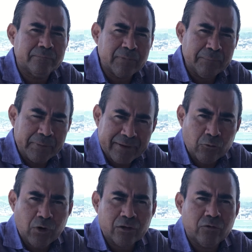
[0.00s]
Noé por
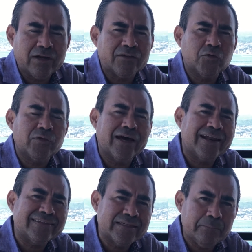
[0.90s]
esta
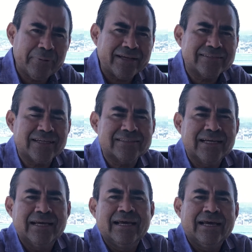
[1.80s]
importante noticia
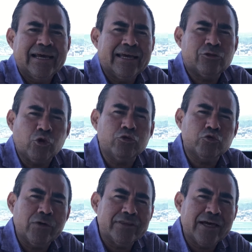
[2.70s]
para el sector
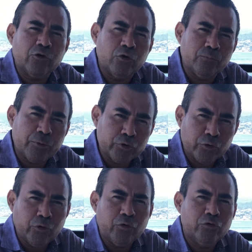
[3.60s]
turístico de Guerrero.
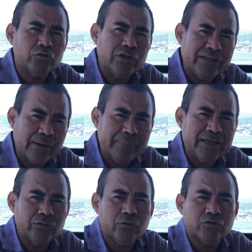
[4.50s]
Gracias a ti Juan
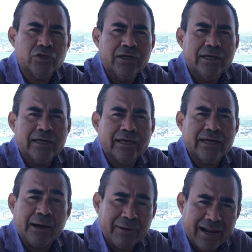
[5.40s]
José por la oportunidad
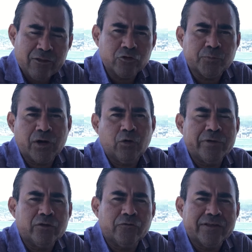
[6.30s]
que
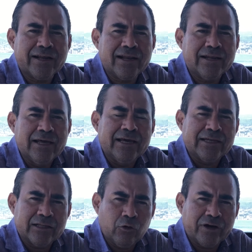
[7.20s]
me das para
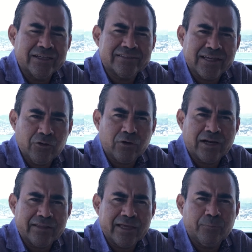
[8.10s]
expresarle a todos los
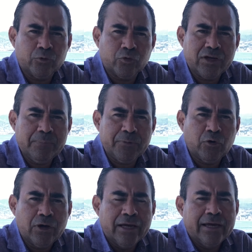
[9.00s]
guerrerenses y a todo el
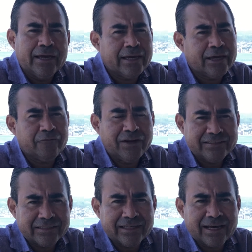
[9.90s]
sector turístico
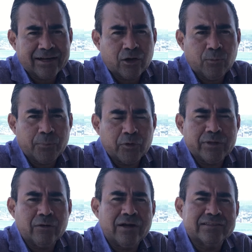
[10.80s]
de que vamos
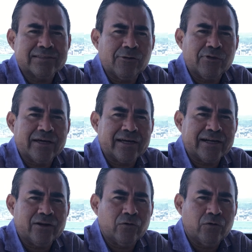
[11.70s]
muy bien, vamos en la ruta
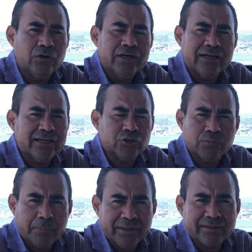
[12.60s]
correcta en la
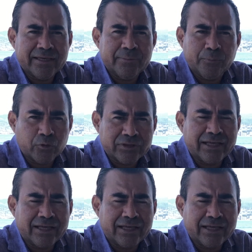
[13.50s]
capacitación.